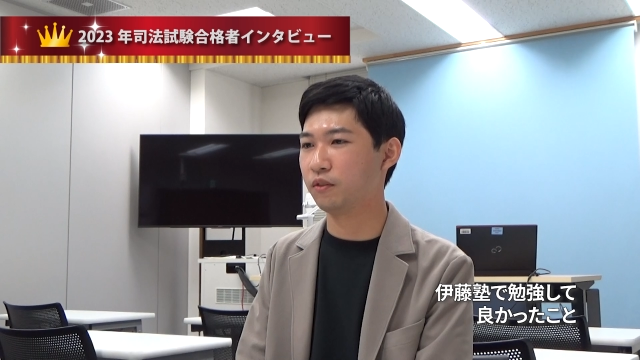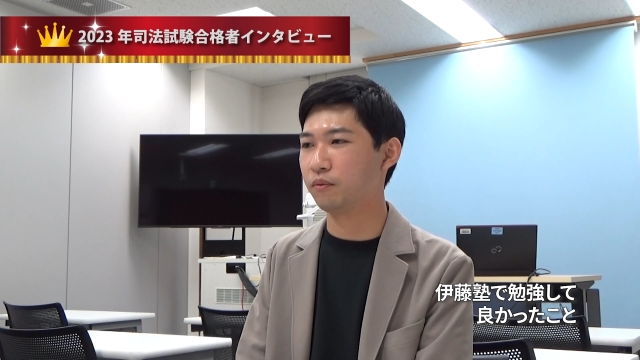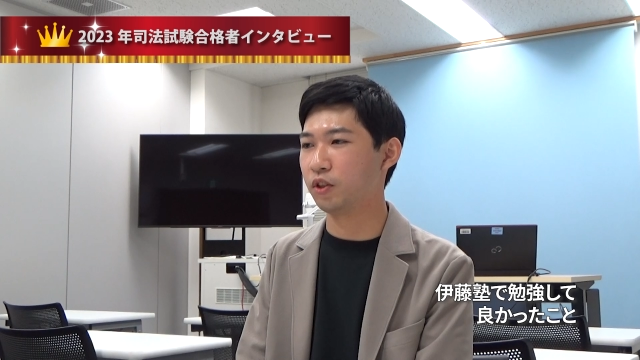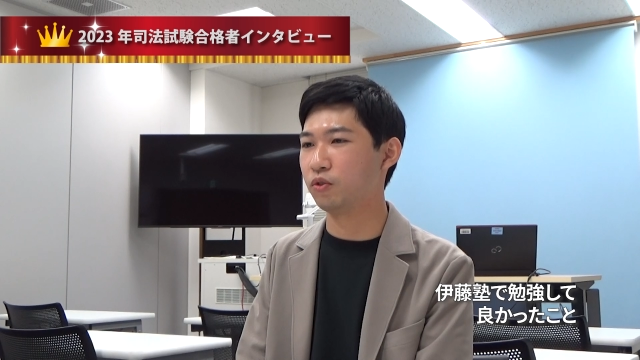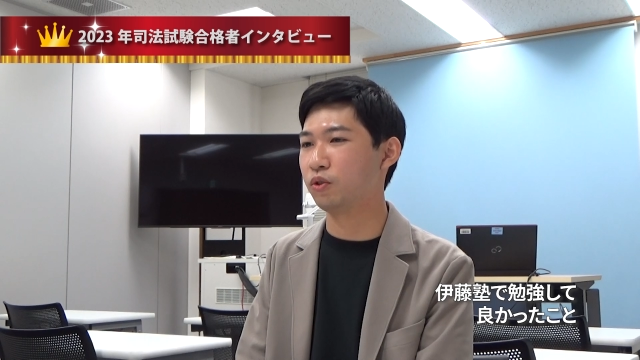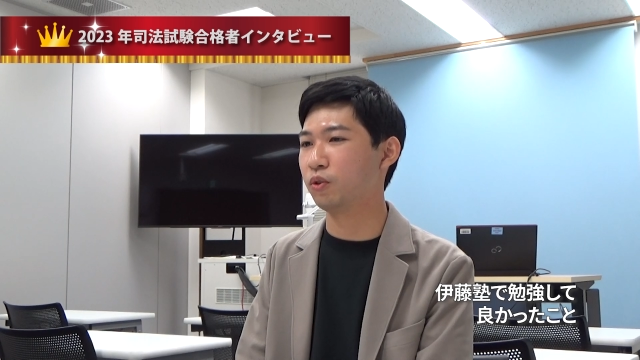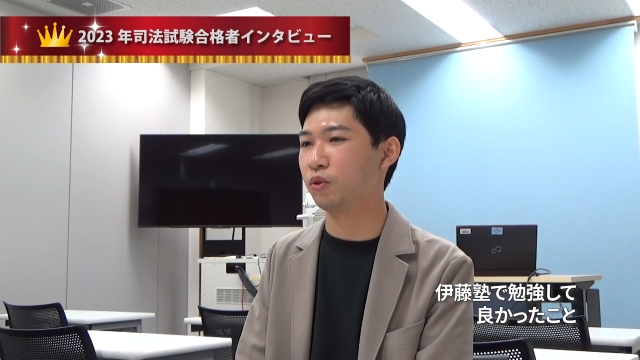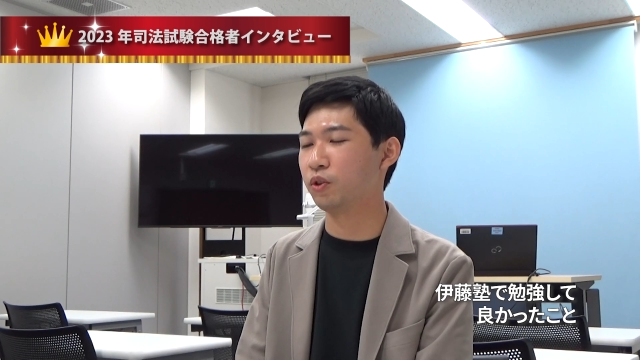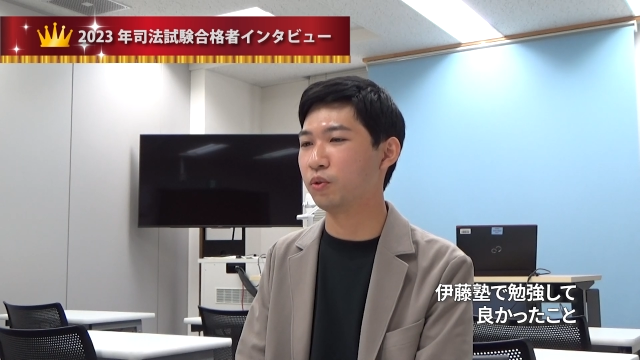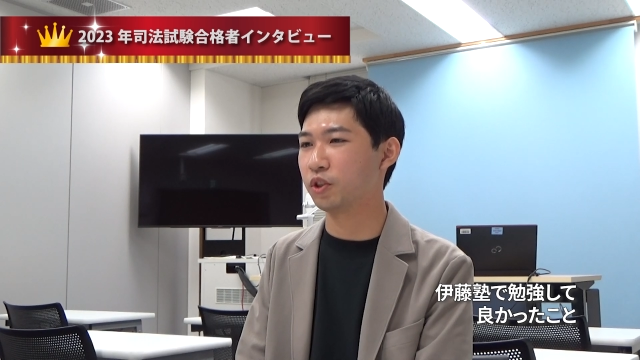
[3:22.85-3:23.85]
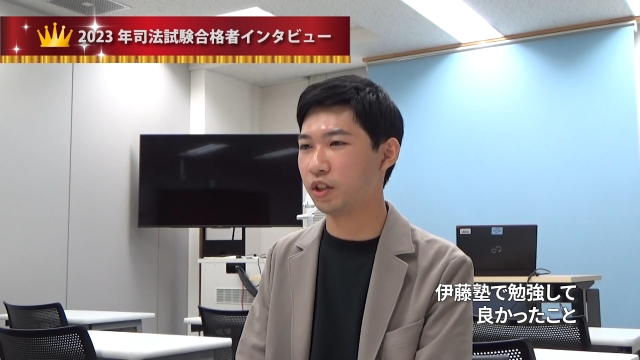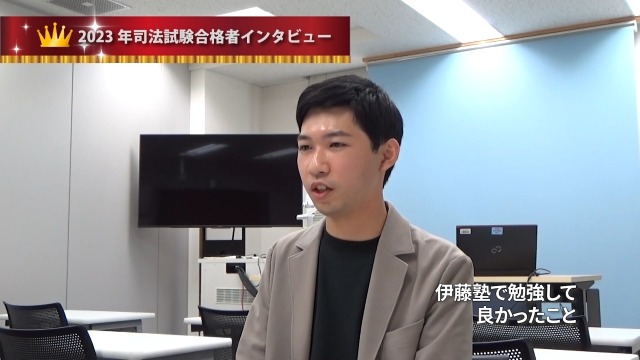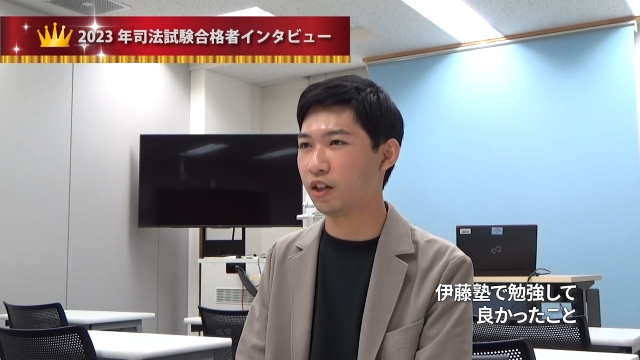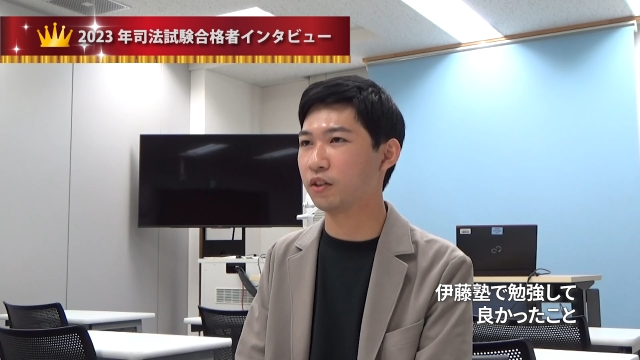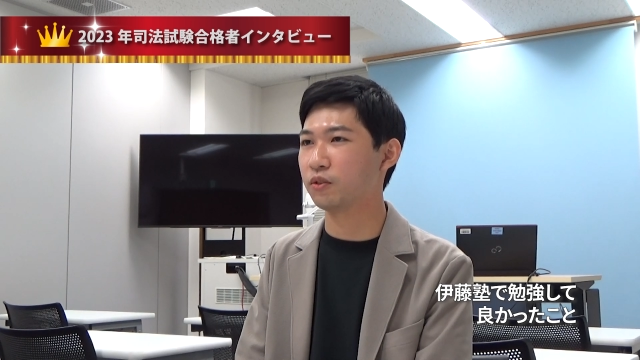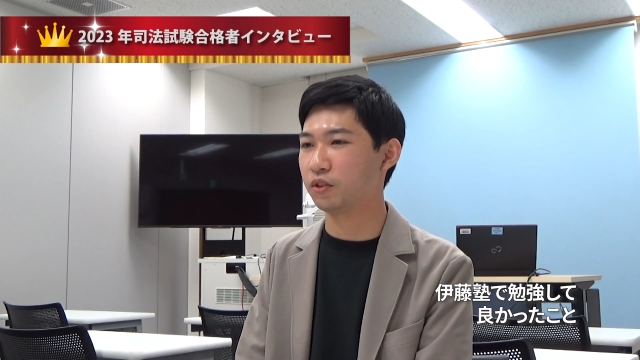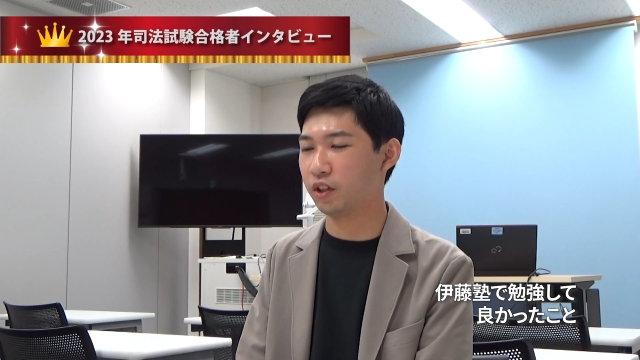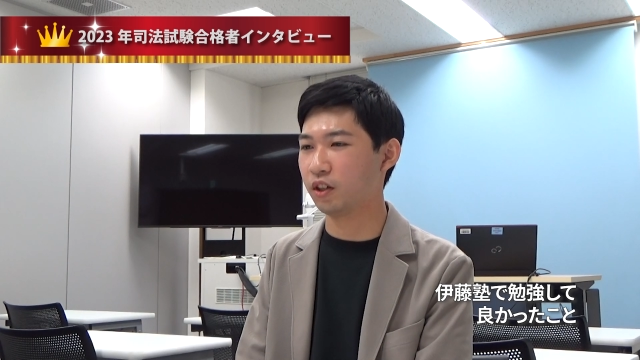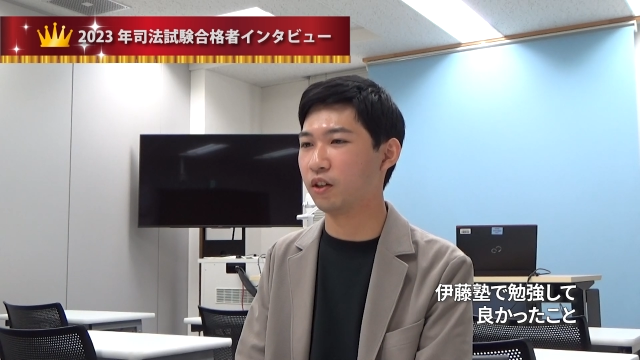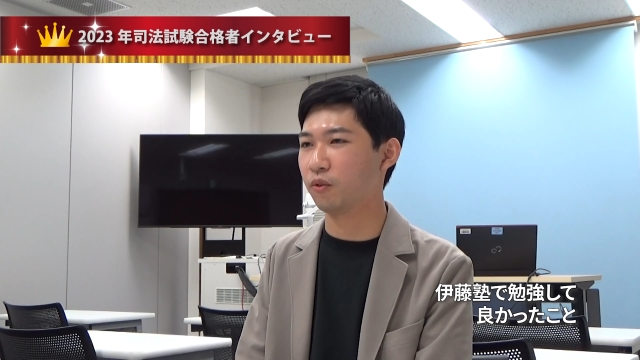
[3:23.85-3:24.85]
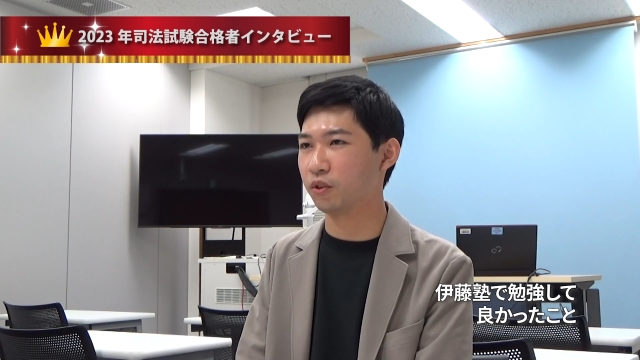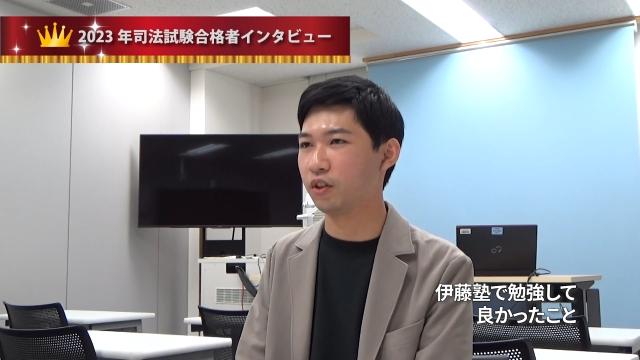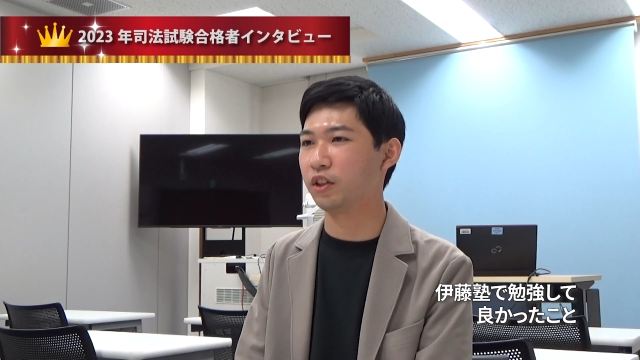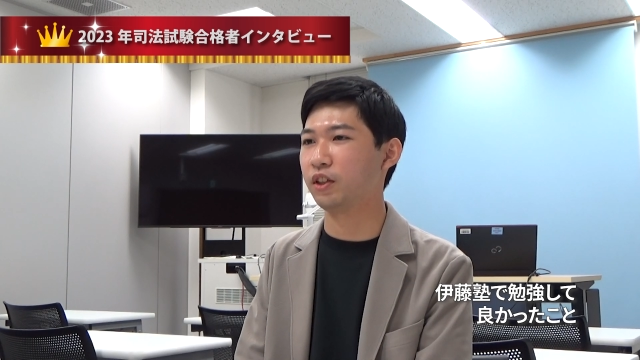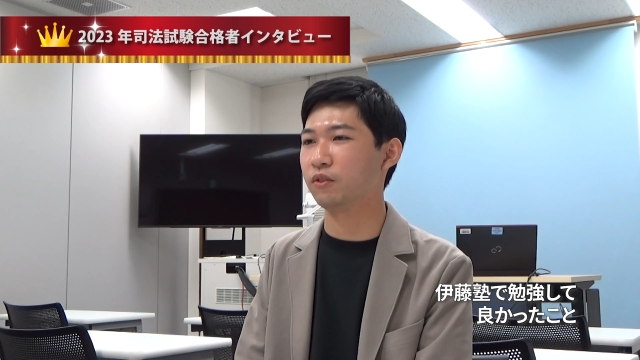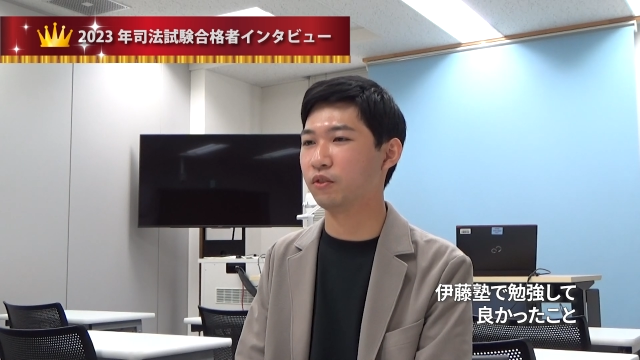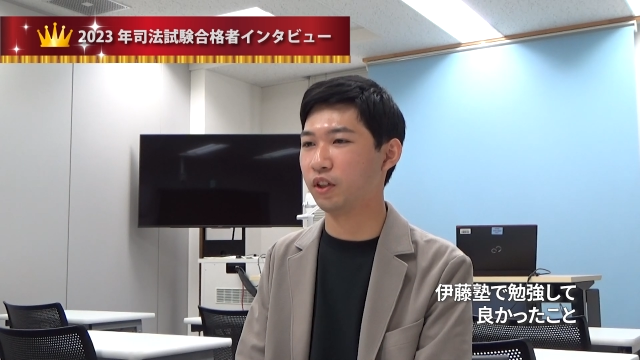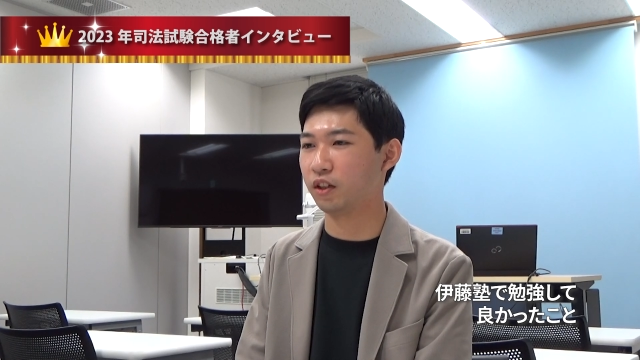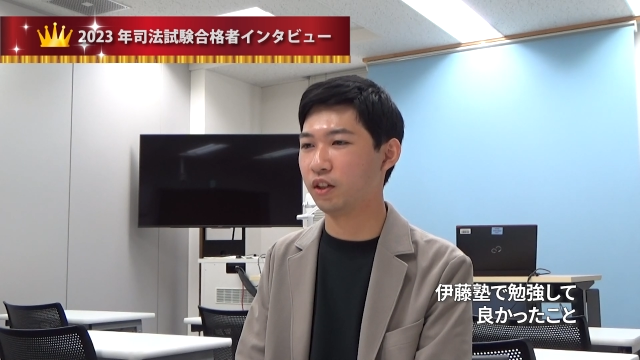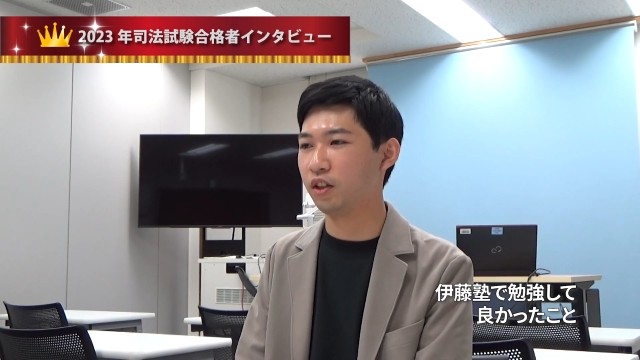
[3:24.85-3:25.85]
まあ、重要度に応じてランク付けが行われているので